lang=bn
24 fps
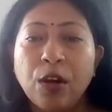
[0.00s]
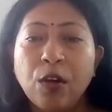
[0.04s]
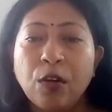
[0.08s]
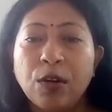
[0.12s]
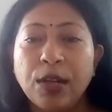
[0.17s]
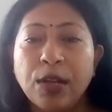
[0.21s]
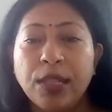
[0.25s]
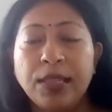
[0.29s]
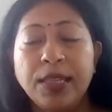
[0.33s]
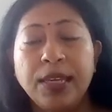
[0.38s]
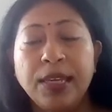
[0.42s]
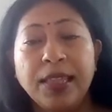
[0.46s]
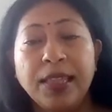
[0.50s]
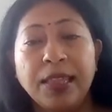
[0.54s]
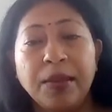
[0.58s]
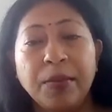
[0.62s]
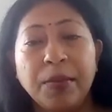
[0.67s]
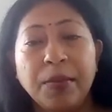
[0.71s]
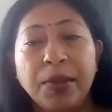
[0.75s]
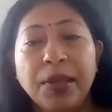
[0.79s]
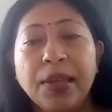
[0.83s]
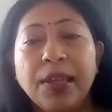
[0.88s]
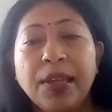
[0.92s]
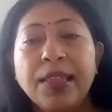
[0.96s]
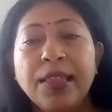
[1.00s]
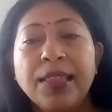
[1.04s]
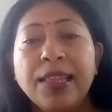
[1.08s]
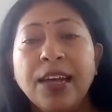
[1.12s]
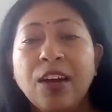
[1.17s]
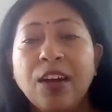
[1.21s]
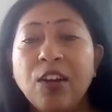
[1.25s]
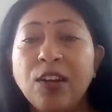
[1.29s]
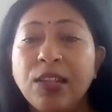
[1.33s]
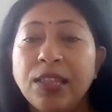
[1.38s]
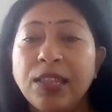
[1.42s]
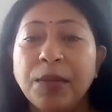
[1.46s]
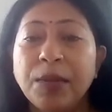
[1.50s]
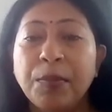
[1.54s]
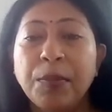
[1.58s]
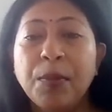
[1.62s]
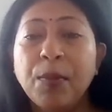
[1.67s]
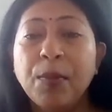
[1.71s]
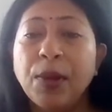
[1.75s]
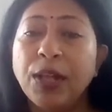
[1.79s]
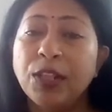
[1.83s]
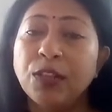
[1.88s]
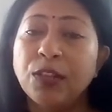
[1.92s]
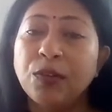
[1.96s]
ওটা দিয়ে দেবে তাহলে দেখবে
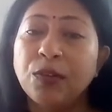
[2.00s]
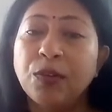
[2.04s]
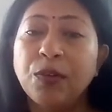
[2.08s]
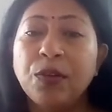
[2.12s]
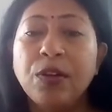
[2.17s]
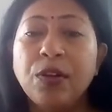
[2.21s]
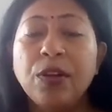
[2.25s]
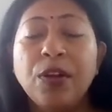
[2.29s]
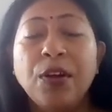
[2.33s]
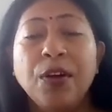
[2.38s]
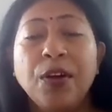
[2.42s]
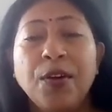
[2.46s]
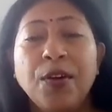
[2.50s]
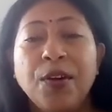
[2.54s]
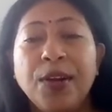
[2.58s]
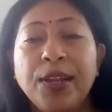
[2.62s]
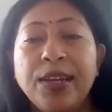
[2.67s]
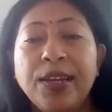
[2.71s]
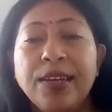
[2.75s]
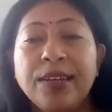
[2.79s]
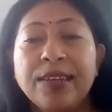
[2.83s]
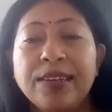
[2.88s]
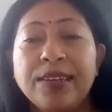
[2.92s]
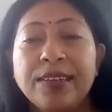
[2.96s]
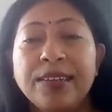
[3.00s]
ভাতগুলো অনেক